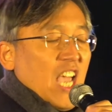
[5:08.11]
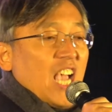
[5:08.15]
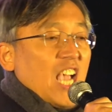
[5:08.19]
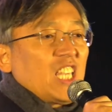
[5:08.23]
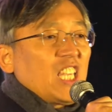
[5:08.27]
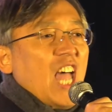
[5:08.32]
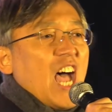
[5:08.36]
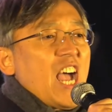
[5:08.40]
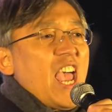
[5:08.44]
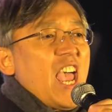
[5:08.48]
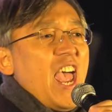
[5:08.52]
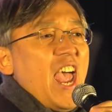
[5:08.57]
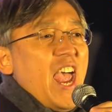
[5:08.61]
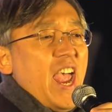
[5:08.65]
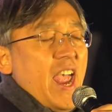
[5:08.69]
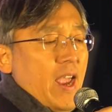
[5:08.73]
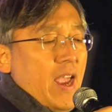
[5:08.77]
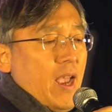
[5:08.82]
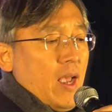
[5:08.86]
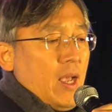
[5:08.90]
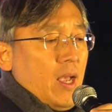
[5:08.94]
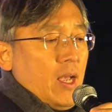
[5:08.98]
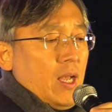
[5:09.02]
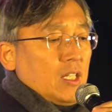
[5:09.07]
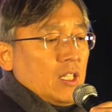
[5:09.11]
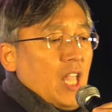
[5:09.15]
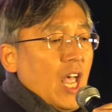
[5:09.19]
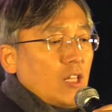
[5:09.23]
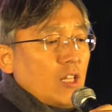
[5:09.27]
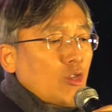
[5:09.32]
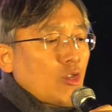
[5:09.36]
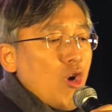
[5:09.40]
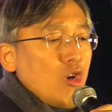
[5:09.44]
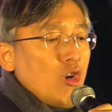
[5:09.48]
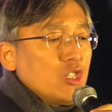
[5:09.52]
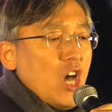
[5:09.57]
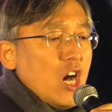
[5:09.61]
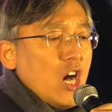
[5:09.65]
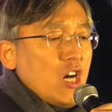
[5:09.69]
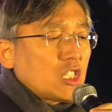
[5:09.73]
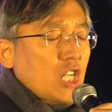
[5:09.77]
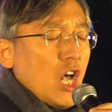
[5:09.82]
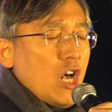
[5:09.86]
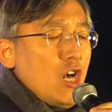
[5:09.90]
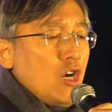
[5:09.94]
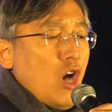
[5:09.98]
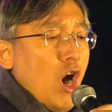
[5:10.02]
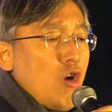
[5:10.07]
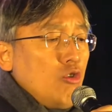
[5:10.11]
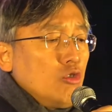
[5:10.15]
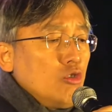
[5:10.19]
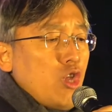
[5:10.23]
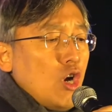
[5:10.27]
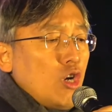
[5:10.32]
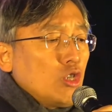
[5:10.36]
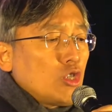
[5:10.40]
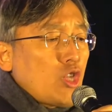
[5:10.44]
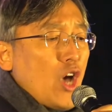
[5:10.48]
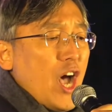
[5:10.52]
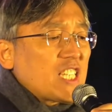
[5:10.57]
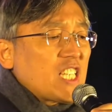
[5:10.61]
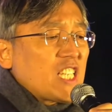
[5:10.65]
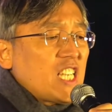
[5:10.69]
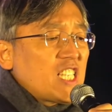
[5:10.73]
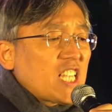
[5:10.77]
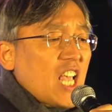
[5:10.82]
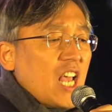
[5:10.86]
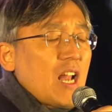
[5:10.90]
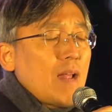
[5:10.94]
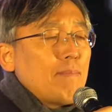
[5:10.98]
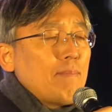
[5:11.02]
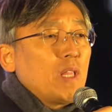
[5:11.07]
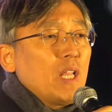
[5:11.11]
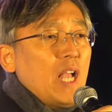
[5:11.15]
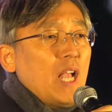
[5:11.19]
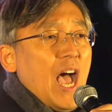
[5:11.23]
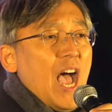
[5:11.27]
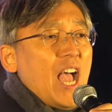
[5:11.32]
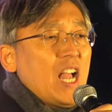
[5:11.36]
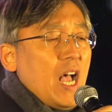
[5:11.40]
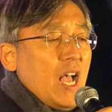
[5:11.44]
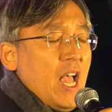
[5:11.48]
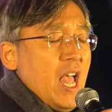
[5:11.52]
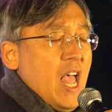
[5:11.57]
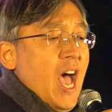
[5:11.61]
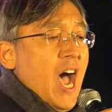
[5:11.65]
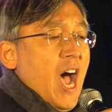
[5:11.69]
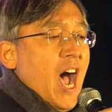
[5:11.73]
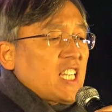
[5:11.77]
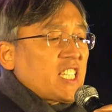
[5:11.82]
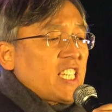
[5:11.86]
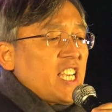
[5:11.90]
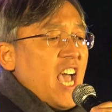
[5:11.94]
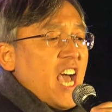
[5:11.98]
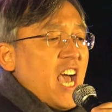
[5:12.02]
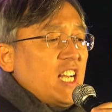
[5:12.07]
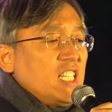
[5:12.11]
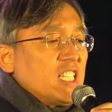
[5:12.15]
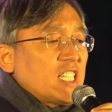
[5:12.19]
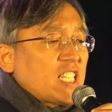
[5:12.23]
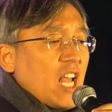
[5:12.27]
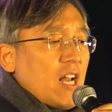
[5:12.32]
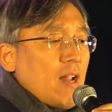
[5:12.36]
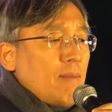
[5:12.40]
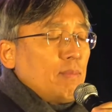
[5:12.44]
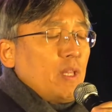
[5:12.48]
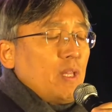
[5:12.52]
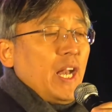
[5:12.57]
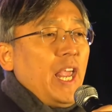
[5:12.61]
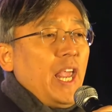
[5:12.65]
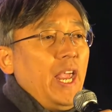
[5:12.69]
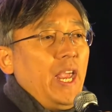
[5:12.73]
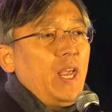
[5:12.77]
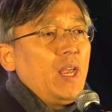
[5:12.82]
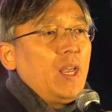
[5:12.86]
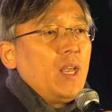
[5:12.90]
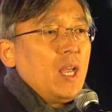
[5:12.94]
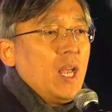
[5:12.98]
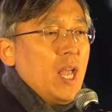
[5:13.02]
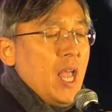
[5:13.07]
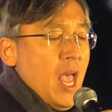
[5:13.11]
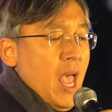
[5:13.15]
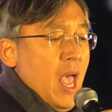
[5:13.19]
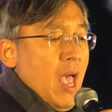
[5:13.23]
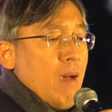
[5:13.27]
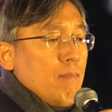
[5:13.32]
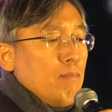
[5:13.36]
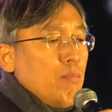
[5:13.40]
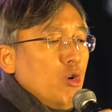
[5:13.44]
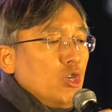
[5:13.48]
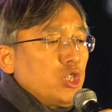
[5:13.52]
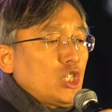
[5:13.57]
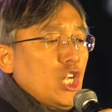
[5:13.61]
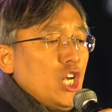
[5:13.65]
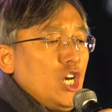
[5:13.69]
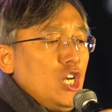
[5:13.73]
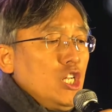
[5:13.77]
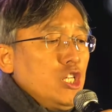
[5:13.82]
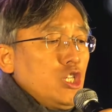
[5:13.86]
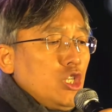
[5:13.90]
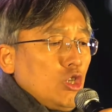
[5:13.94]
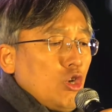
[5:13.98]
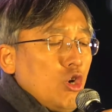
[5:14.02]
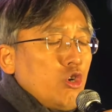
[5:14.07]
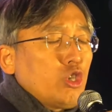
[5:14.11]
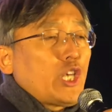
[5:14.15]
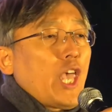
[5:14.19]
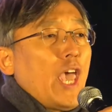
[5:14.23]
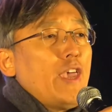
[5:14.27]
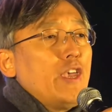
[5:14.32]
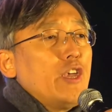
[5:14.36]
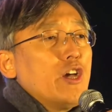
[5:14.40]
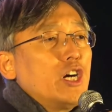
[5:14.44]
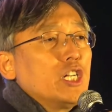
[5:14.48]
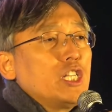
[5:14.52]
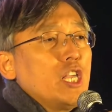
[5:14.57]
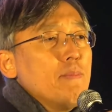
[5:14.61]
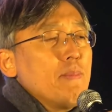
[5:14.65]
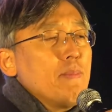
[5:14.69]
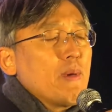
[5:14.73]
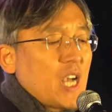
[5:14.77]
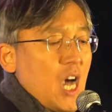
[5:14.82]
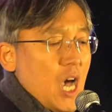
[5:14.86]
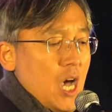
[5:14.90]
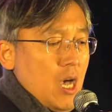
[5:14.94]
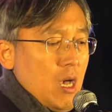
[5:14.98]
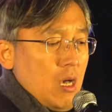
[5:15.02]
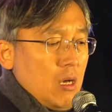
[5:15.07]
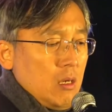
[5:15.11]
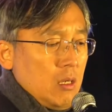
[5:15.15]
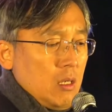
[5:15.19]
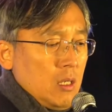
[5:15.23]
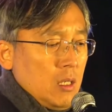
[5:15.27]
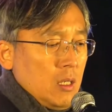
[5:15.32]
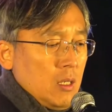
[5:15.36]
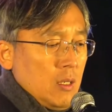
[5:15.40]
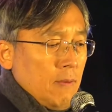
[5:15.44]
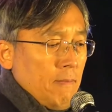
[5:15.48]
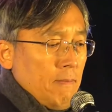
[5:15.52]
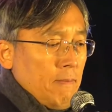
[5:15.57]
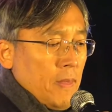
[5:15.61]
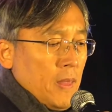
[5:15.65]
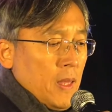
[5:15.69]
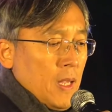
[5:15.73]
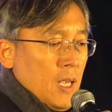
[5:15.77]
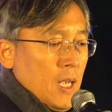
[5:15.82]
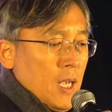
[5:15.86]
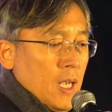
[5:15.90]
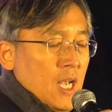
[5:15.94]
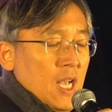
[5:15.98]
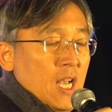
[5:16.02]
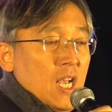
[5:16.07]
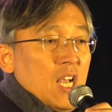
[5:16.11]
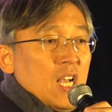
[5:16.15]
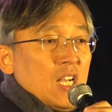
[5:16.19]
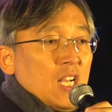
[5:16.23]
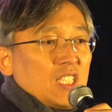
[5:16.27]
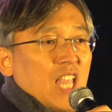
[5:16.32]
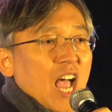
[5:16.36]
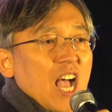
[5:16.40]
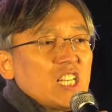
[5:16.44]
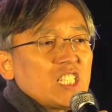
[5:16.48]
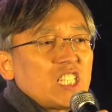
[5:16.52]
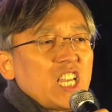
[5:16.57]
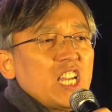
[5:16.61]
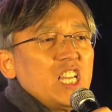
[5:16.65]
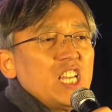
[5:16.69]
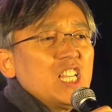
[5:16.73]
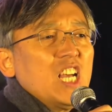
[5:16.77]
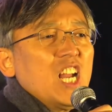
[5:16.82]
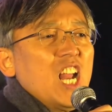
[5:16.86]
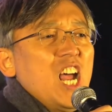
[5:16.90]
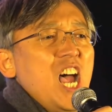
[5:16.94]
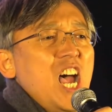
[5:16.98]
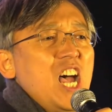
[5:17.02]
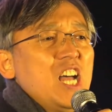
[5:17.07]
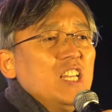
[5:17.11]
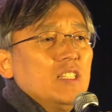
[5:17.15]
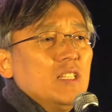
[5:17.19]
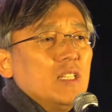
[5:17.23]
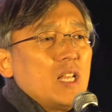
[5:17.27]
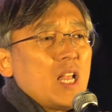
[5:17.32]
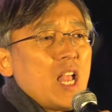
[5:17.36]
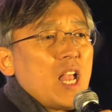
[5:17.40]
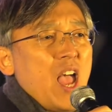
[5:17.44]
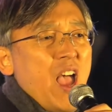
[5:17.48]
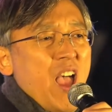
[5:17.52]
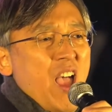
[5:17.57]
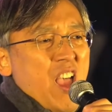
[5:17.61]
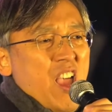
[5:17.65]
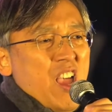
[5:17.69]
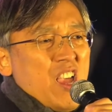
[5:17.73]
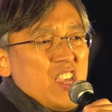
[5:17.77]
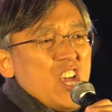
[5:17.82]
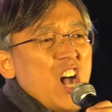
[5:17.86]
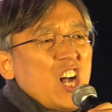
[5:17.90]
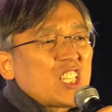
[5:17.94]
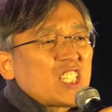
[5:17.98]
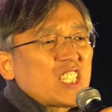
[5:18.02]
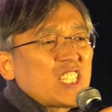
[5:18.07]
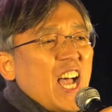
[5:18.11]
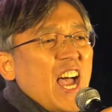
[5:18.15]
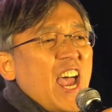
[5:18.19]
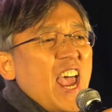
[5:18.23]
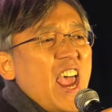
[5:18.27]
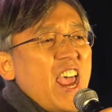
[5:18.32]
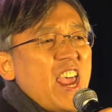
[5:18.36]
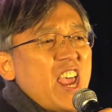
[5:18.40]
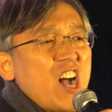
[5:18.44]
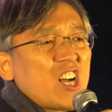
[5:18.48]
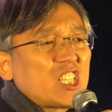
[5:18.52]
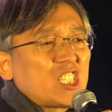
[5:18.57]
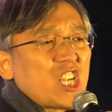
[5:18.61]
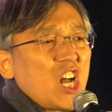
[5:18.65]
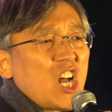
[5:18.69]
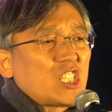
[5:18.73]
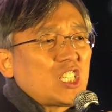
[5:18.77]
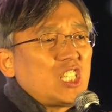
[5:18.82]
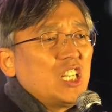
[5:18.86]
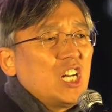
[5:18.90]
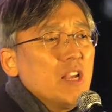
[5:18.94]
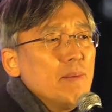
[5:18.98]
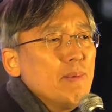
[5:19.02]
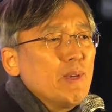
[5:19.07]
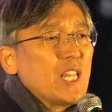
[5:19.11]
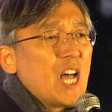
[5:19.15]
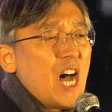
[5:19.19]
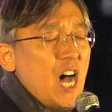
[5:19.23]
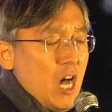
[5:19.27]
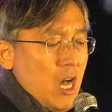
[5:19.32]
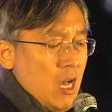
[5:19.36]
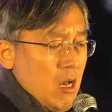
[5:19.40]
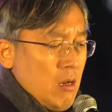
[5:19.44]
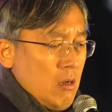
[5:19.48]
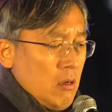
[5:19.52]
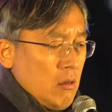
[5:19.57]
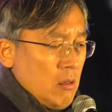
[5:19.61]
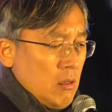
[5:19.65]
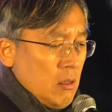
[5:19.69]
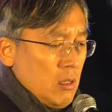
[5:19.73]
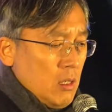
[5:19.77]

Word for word: 자기 당에 대통령 선거운동도 하진 사람들, 아, 하지 않은 사람들이 무슨 국회의원입니까? 당신들은 역사의 역적들입니다.